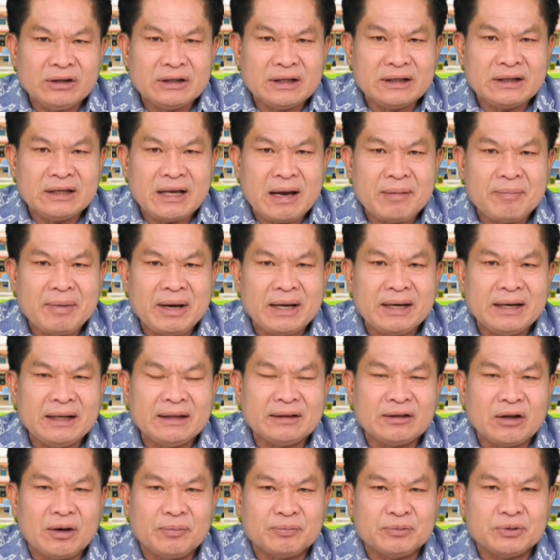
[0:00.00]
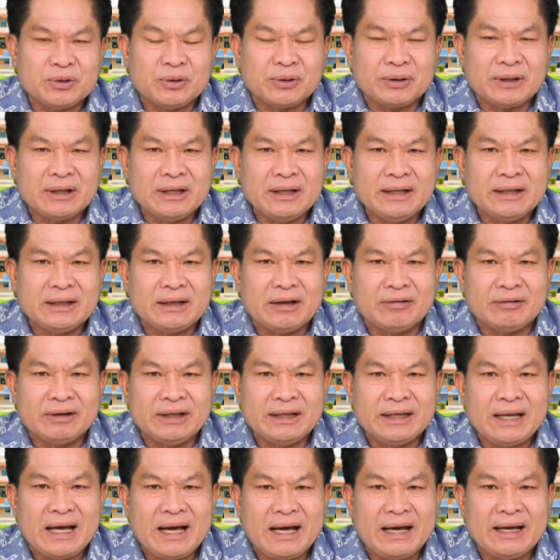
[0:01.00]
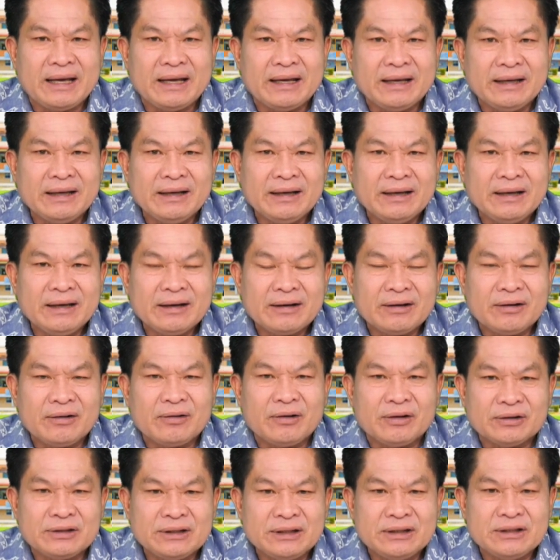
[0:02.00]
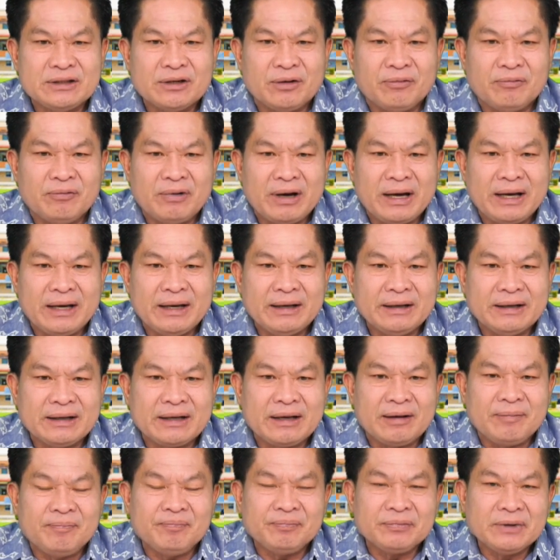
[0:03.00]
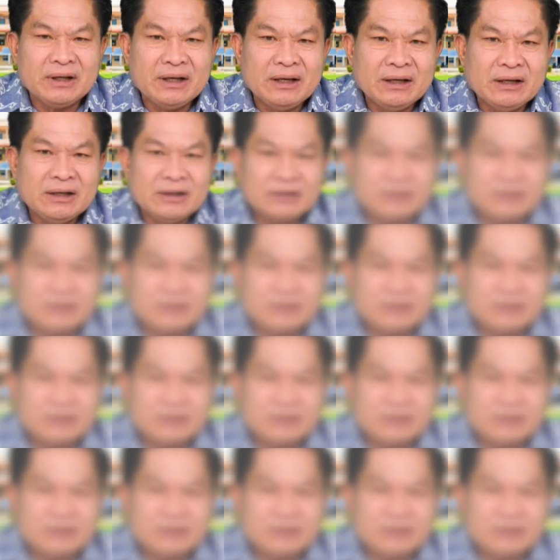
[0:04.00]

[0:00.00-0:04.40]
ก็จะสามารถให้ตอบโจทย์ในเรื่องเหล่านี้ได้ ก็ขอชื่นชมไว้นะครับ